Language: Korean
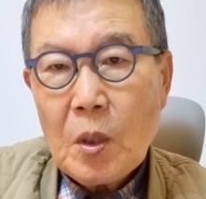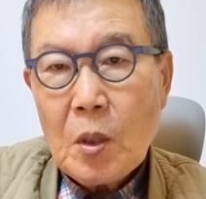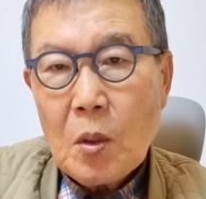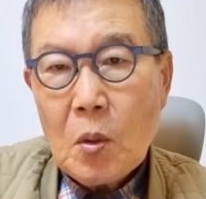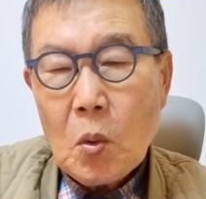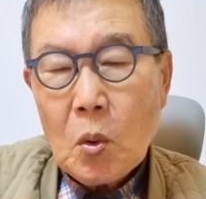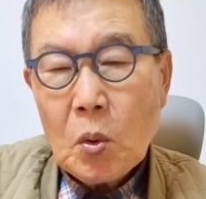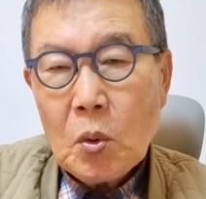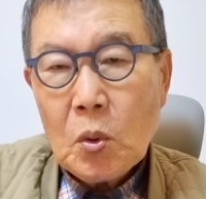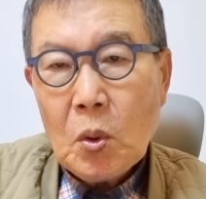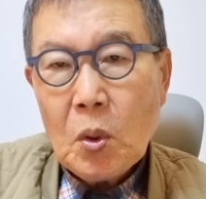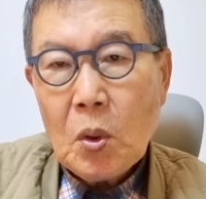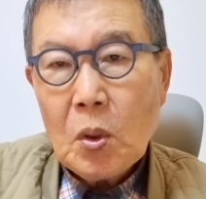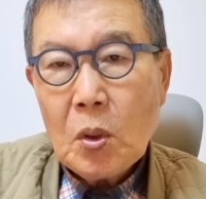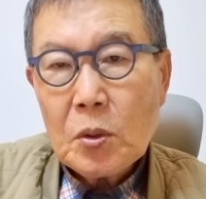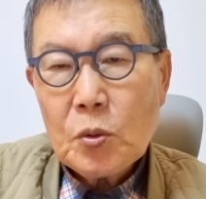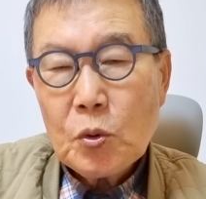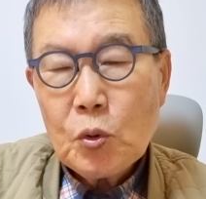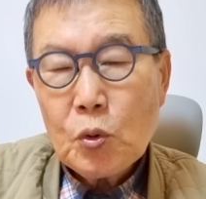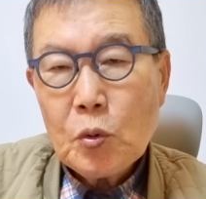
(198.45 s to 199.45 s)

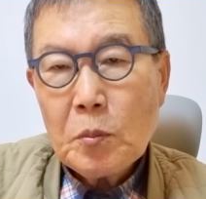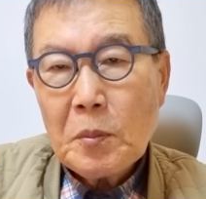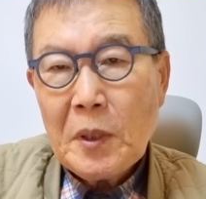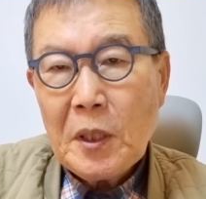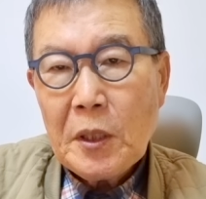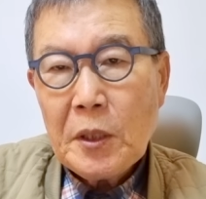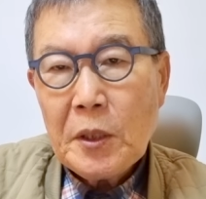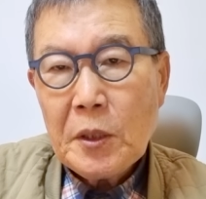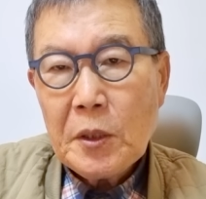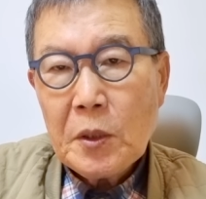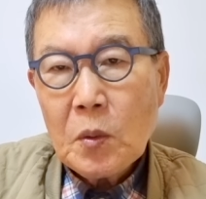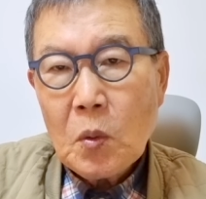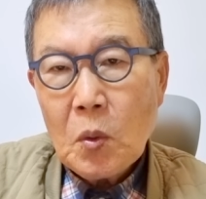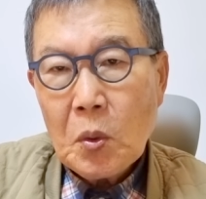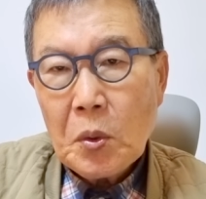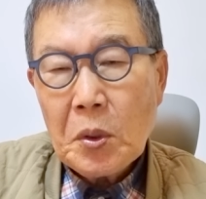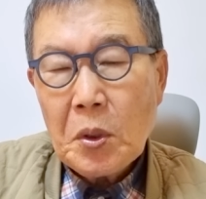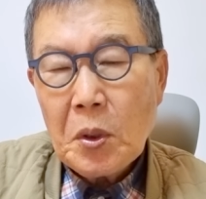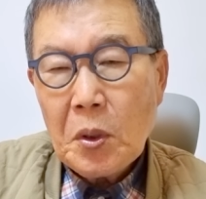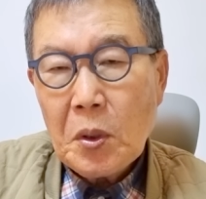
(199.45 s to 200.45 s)
고통, 죽음에 이르는
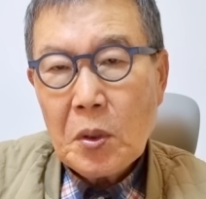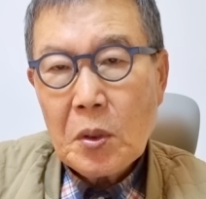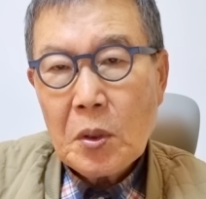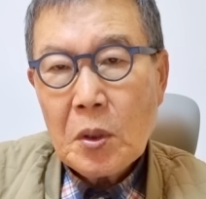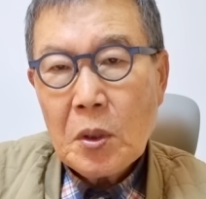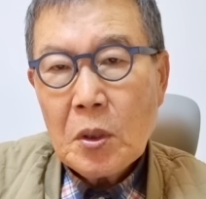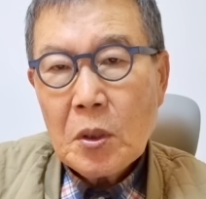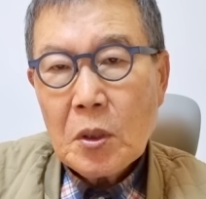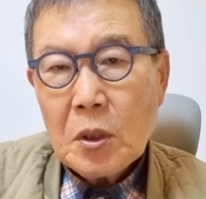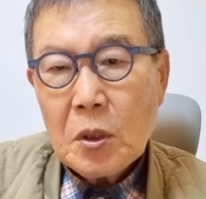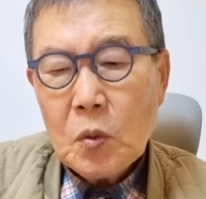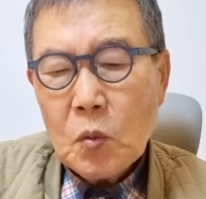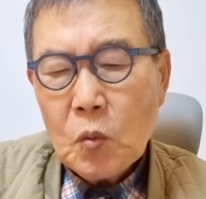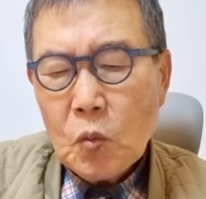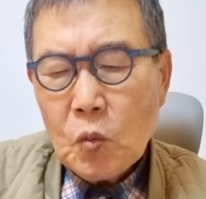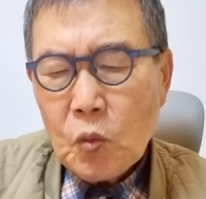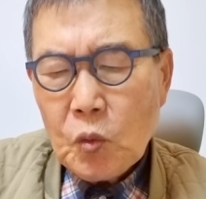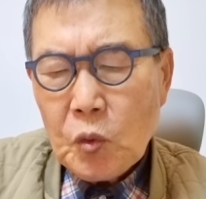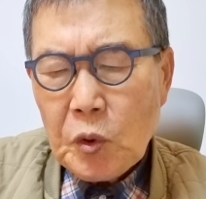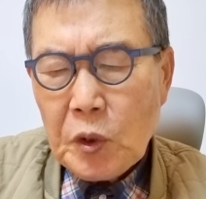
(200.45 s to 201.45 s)
고통, 그건
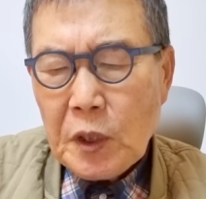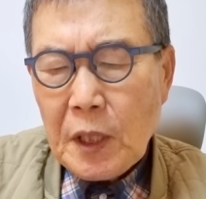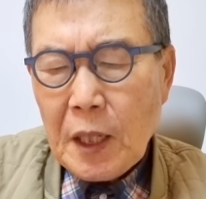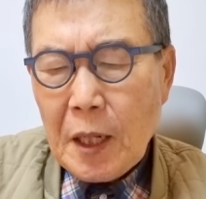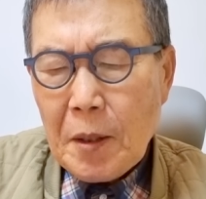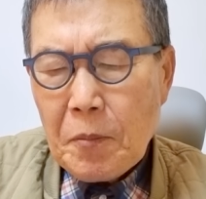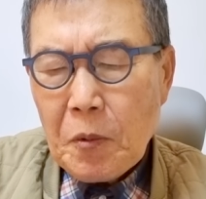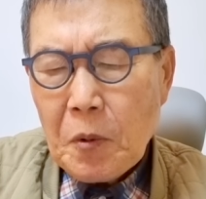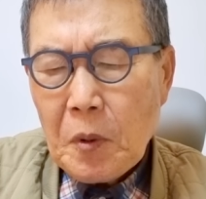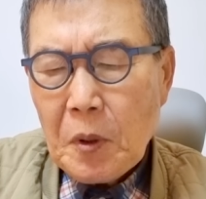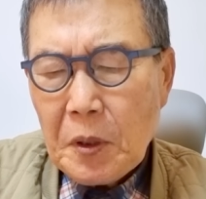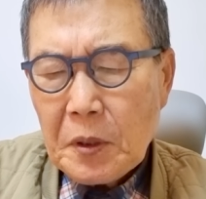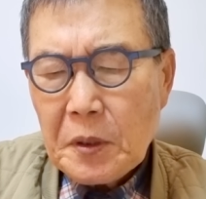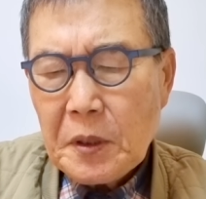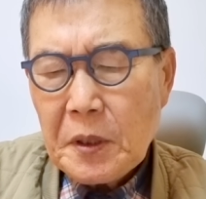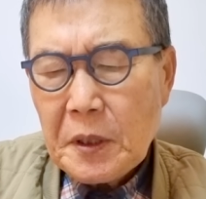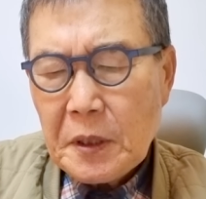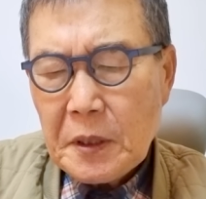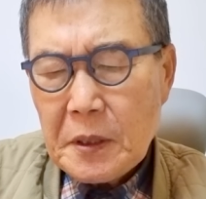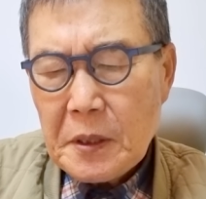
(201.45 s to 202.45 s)
우리가
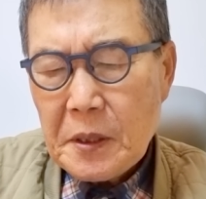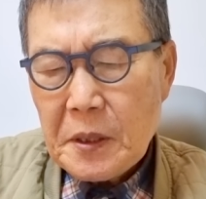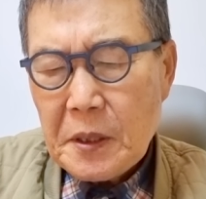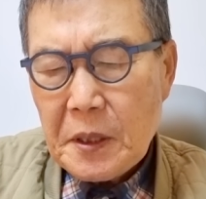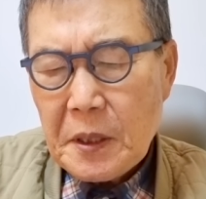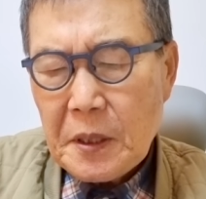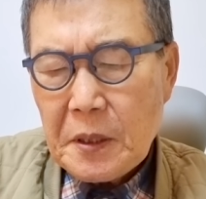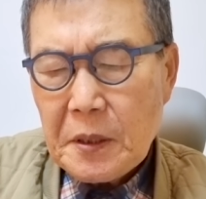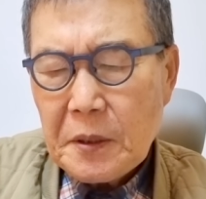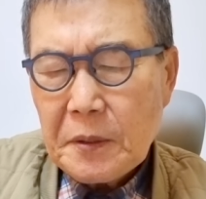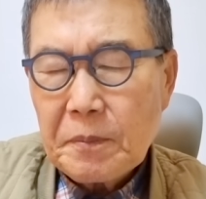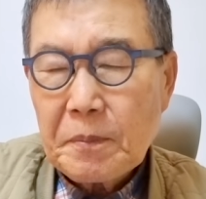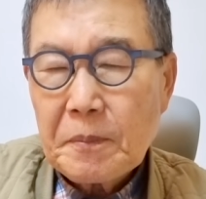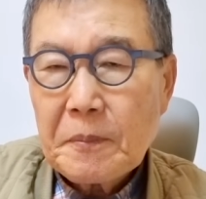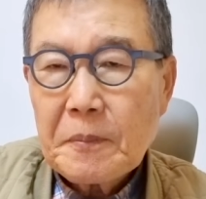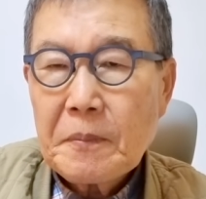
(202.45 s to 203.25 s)
불러들인 것이에요.